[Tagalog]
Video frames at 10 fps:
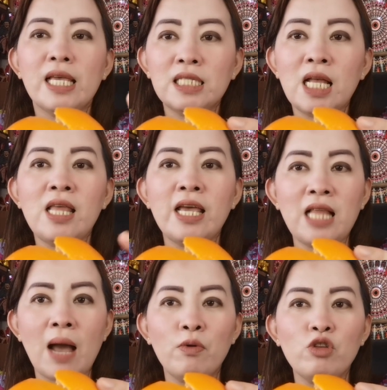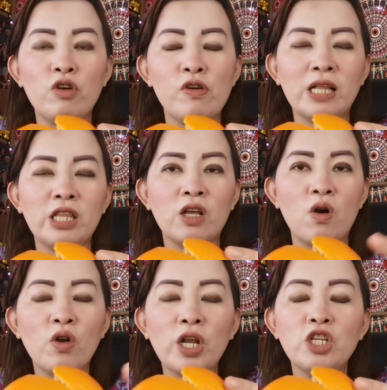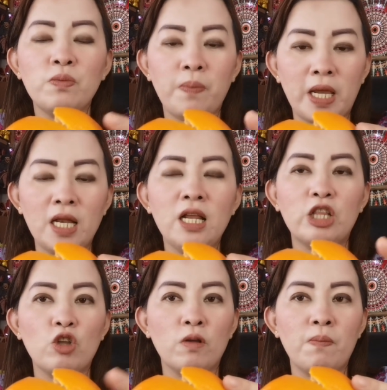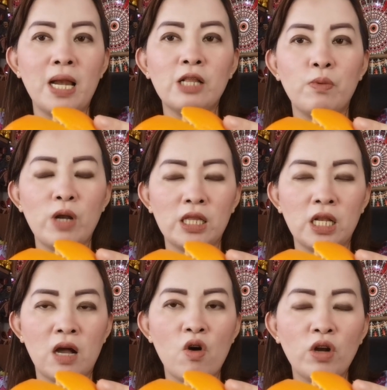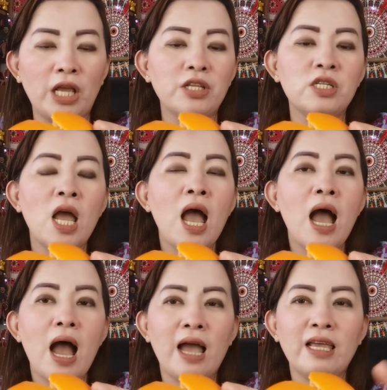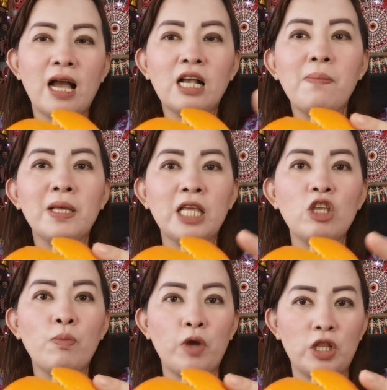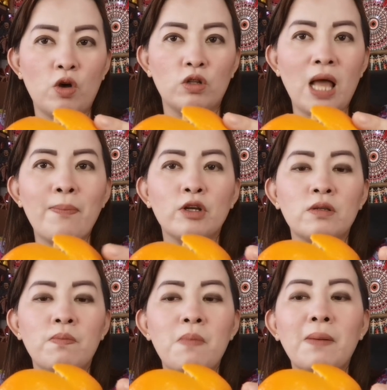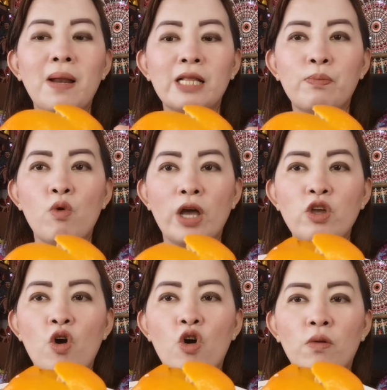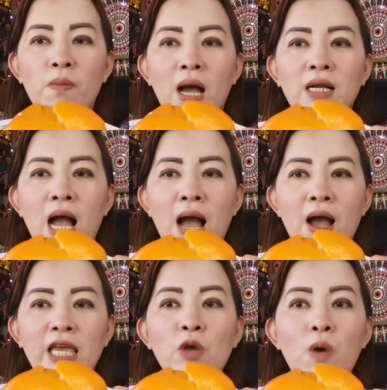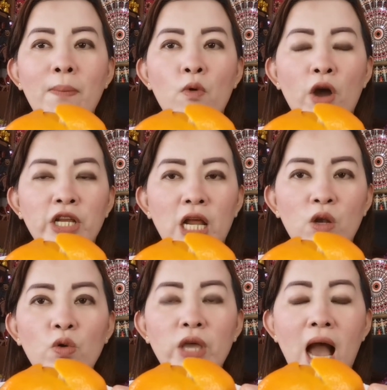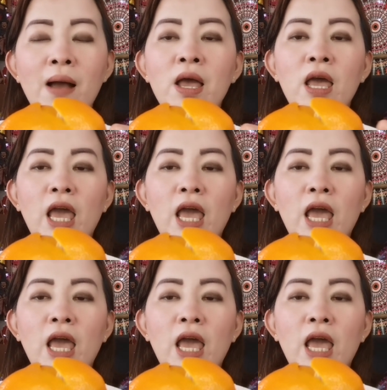instead na itapon nyo yung ating orange peel, ito yung balat po natin ng orange, ay uh, gamitin nyo po ito. Tapos magbalat po kayo or maghiwa uh, po kayo ng luya.